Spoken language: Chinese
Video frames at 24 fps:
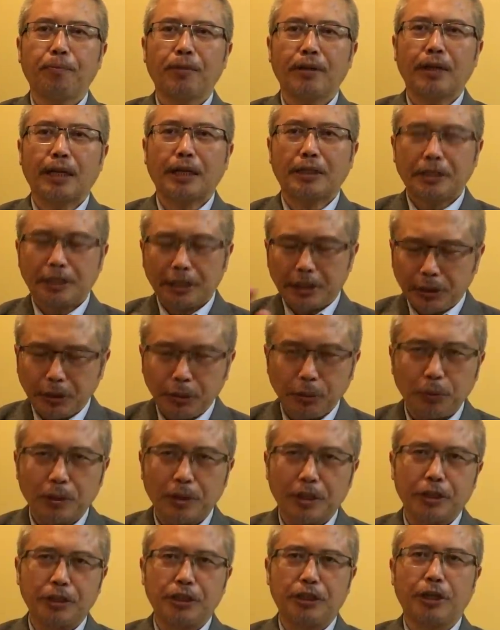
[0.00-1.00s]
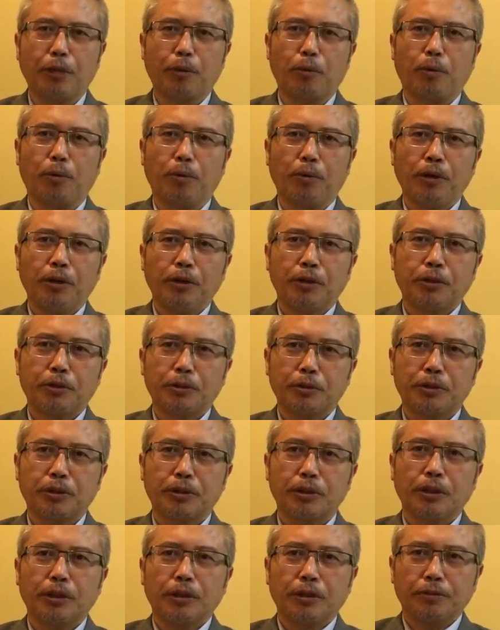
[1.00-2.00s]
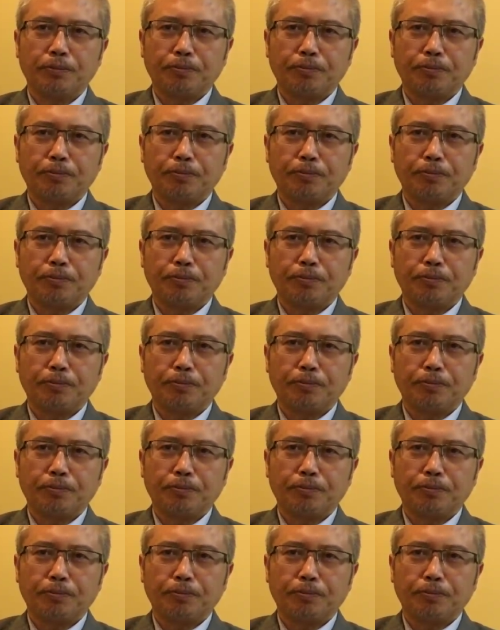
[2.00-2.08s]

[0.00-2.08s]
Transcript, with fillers: 那第六个结果就是。